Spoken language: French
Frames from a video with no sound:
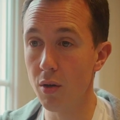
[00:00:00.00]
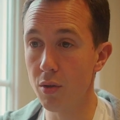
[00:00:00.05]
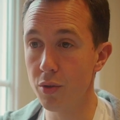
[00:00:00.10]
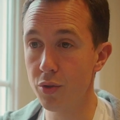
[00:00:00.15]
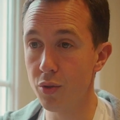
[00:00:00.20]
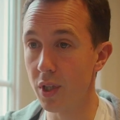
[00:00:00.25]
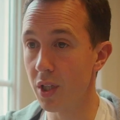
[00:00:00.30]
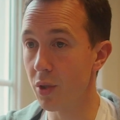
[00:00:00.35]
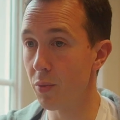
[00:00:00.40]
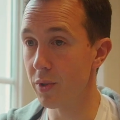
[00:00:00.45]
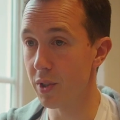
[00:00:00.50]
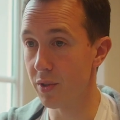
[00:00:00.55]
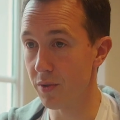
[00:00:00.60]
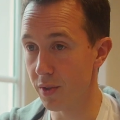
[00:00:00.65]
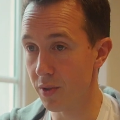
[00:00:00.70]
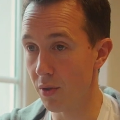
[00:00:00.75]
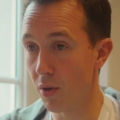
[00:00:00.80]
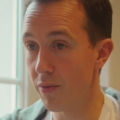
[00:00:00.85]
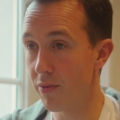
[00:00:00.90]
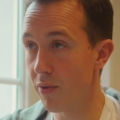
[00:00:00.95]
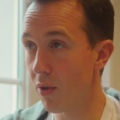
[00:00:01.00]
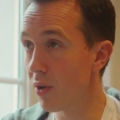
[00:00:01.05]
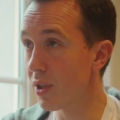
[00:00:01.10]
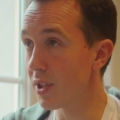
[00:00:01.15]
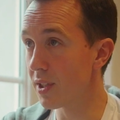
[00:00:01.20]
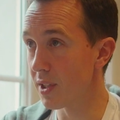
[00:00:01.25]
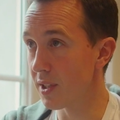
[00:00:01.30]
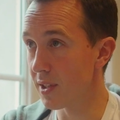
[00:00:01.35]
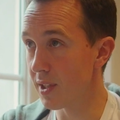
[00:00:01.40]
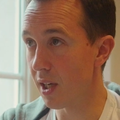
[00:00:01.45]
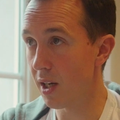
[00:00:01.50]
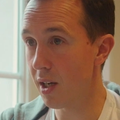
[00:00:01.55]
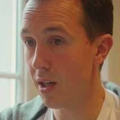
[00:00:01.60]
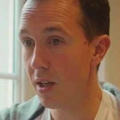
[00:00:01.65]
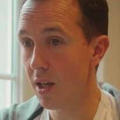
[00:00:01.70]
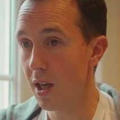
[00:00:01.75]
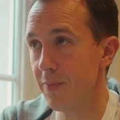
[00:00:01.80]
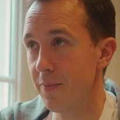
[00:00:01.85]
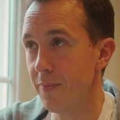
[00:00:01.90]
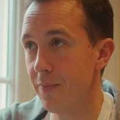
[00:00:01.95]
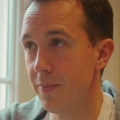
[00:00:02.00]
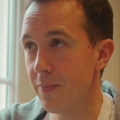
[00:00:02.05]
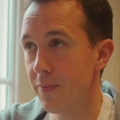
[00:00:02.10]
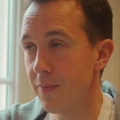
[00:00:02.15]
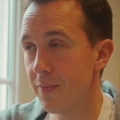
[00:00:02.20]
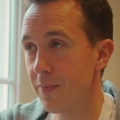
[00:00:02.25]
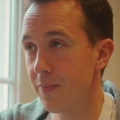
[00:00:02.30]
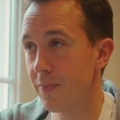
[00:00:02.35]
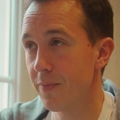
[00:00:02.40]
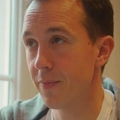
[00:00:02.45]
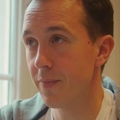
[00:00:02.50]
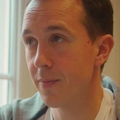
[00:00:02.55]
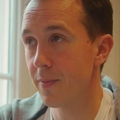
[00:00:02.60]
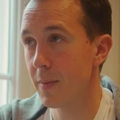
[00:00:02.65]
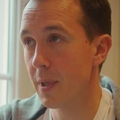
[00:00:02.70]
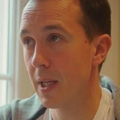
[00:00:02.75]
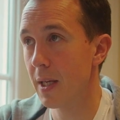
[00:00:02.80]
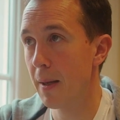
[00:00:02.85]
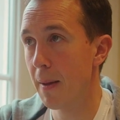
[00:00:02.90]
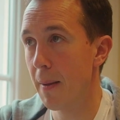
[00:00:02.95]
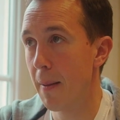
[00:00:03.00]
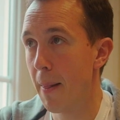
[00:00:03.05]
sur les compétences des enfants, etc. Toutes les familles peuvent